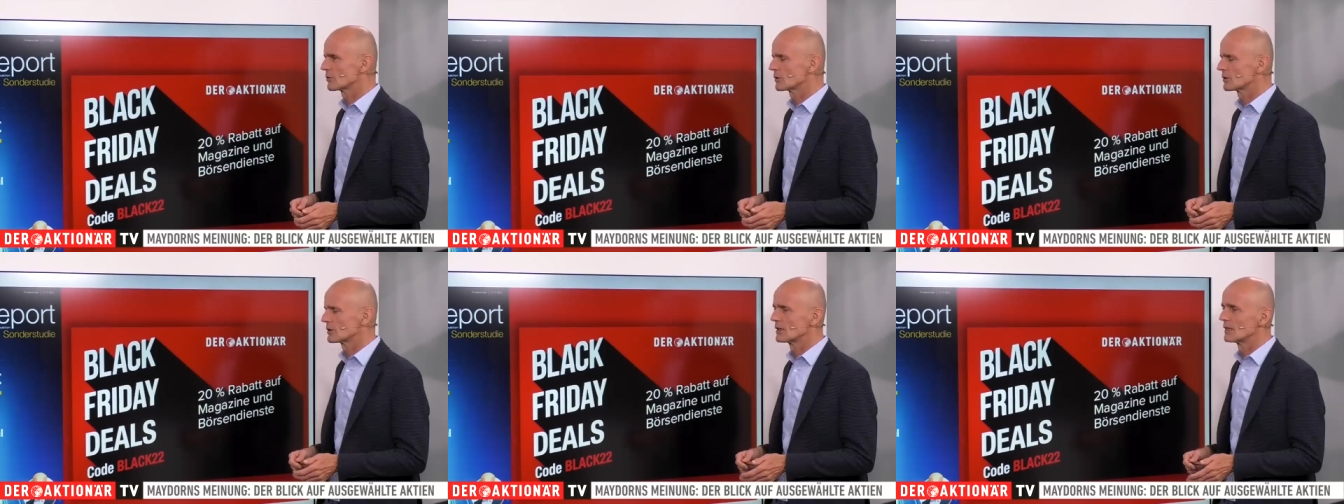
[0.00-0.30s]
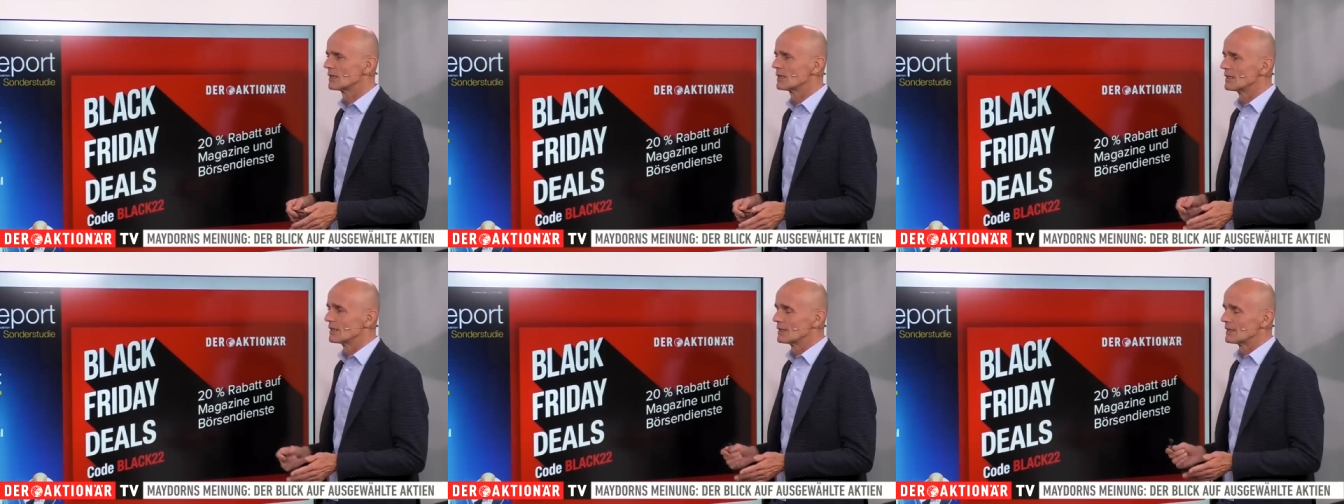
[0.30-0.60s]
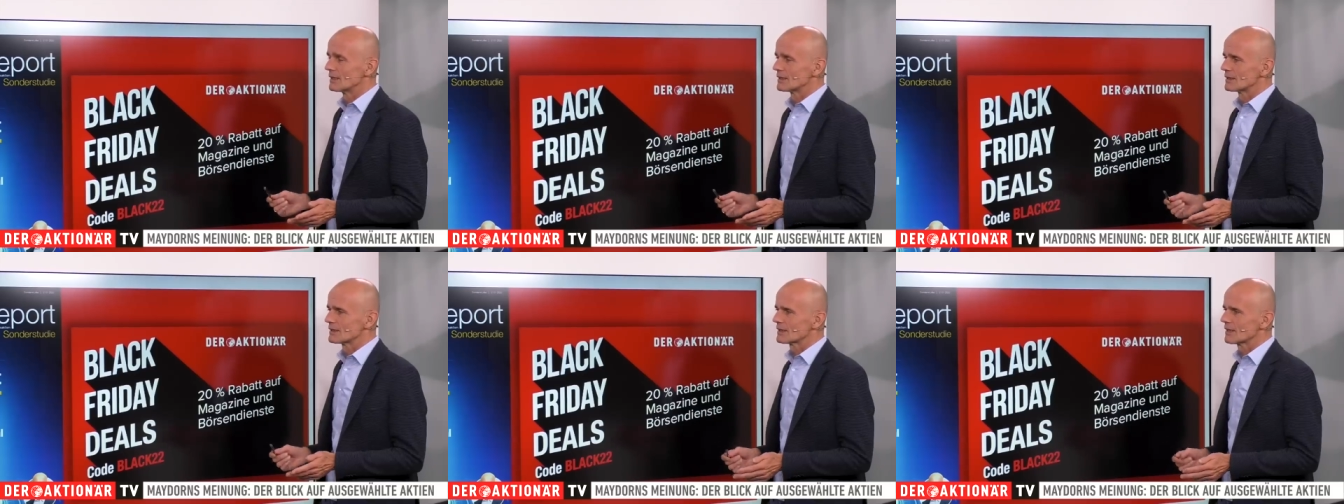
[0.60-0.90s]
von
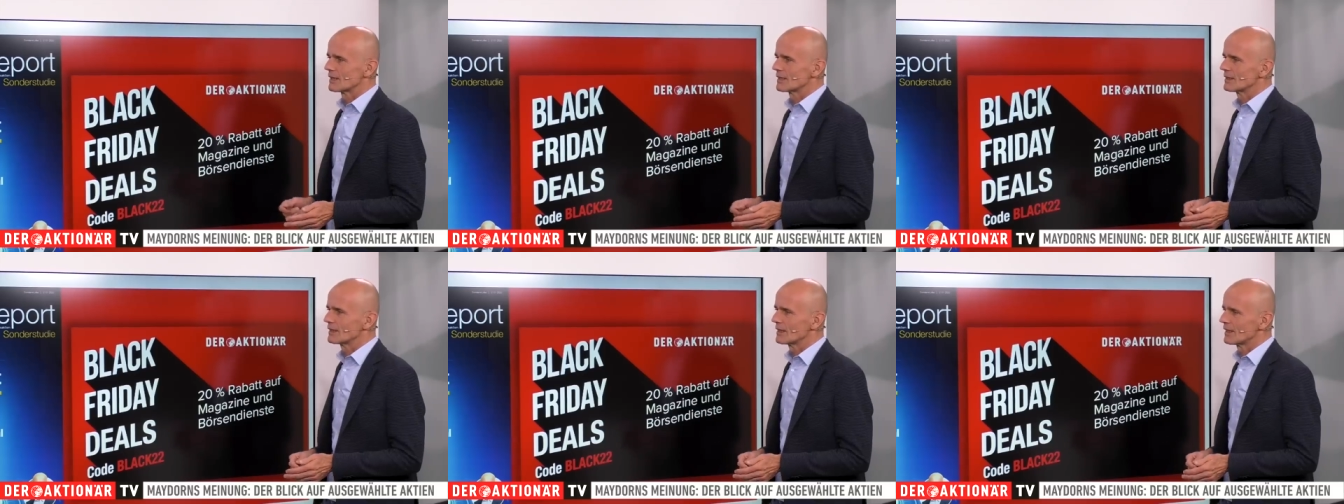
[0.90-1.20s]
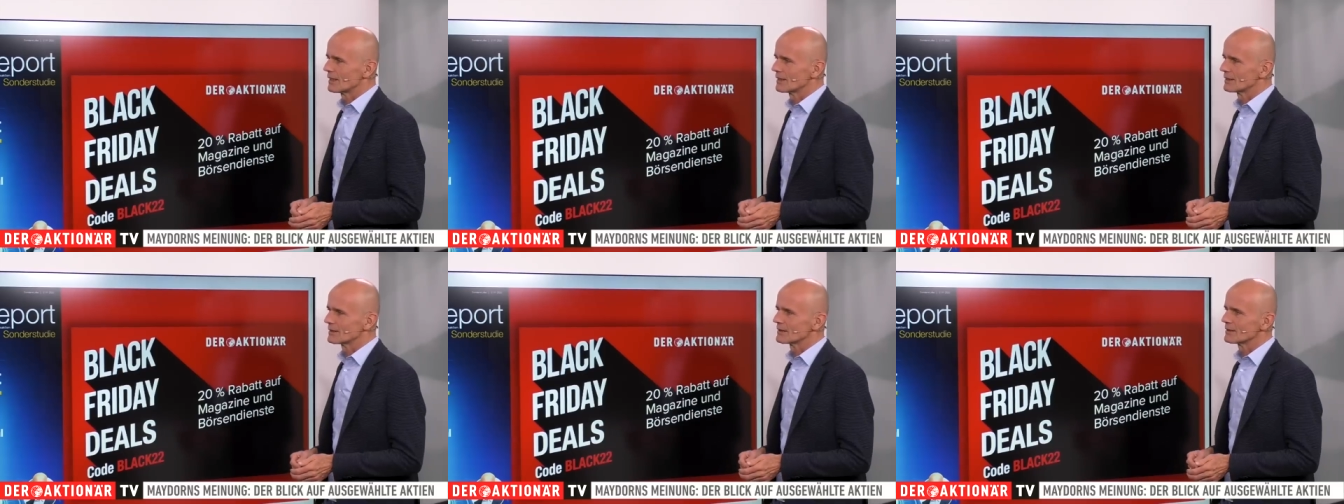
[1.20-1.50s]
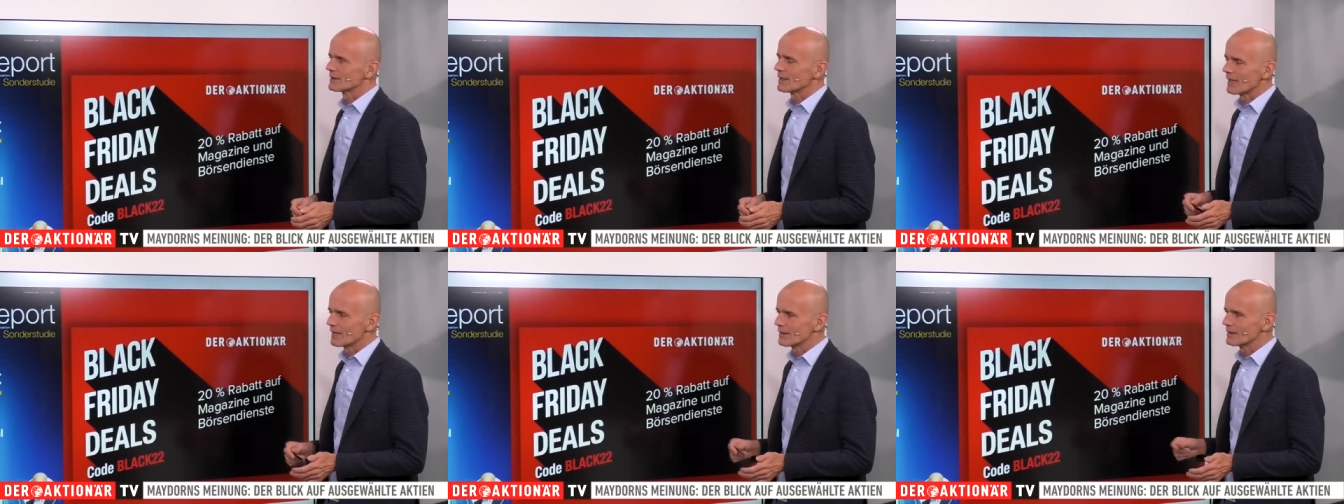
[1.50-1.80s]
drei Jahren
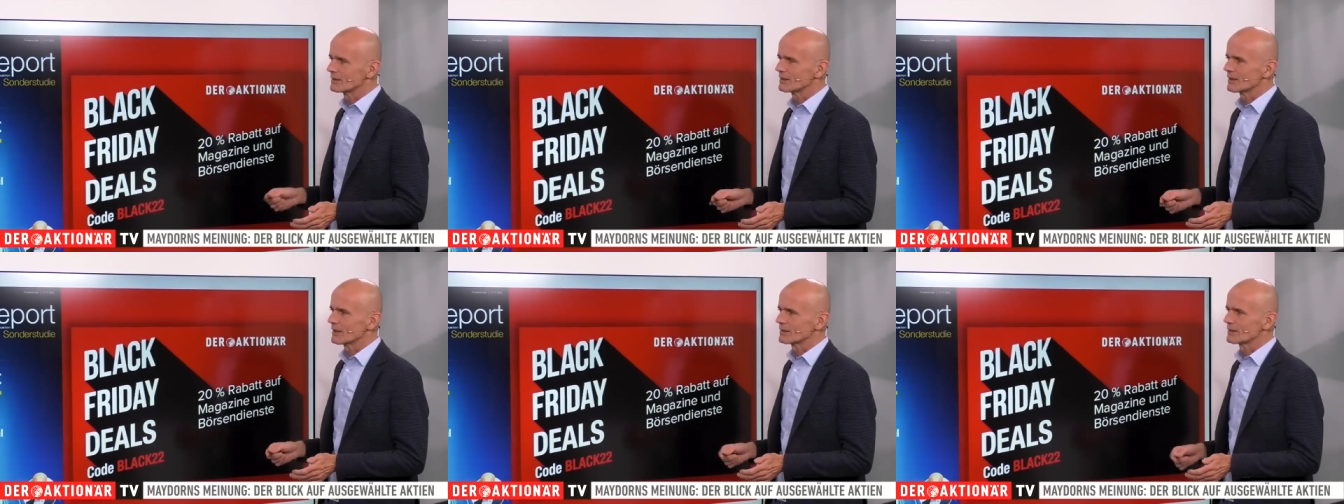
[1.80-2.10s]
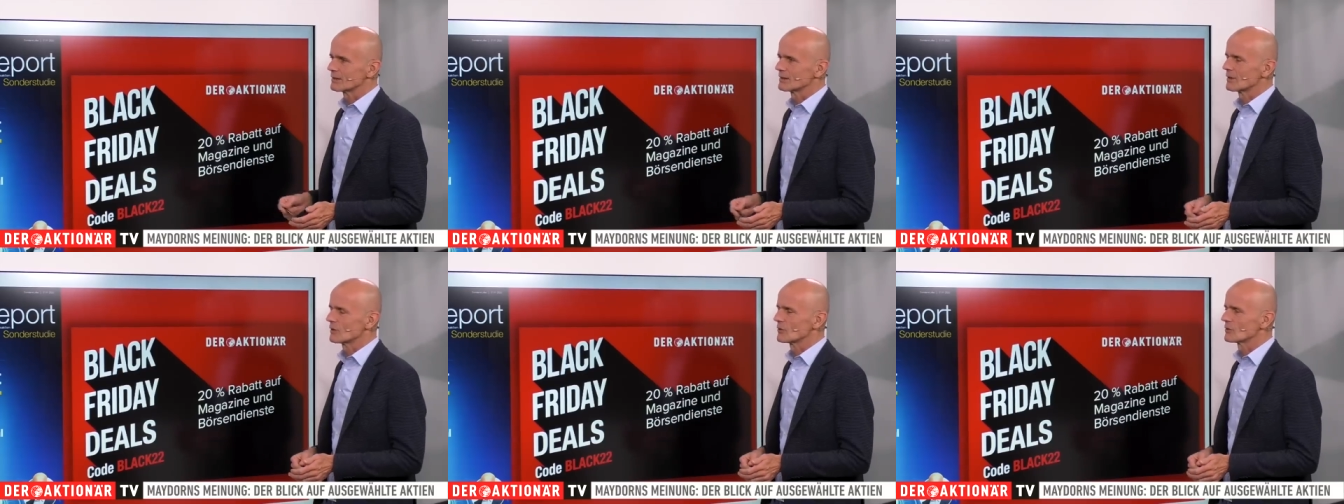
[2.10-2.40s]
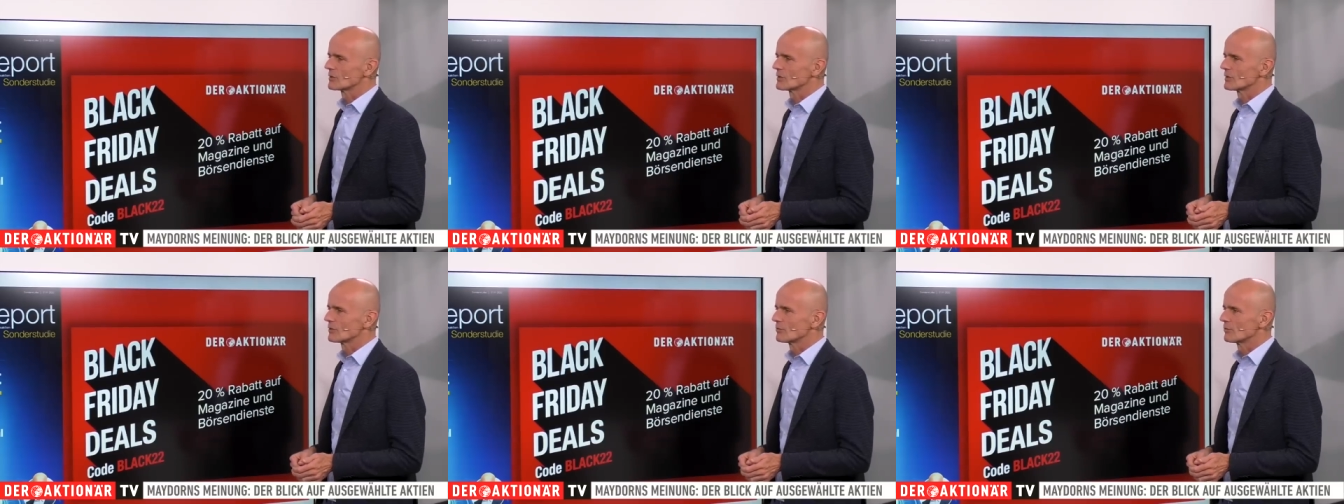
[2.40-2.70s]
sind alles Aktien
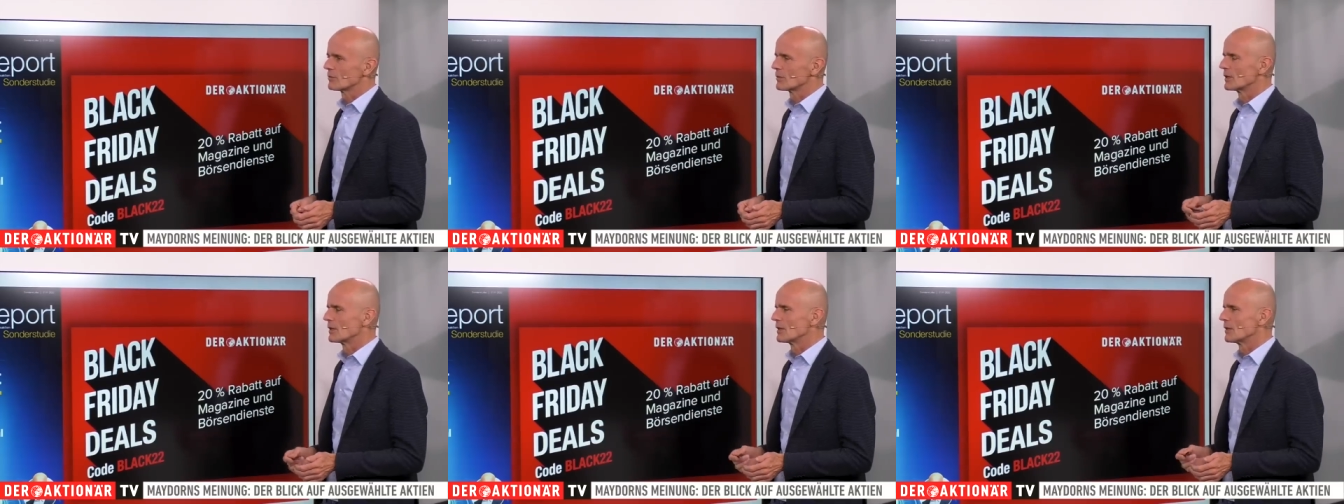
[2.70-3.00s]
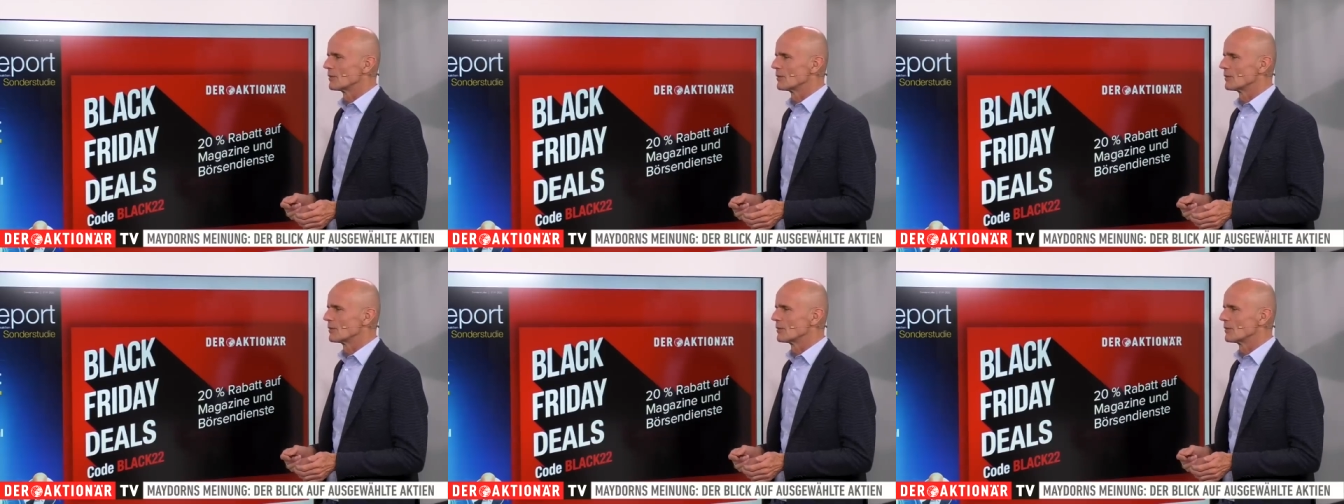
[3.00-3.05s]
aus dem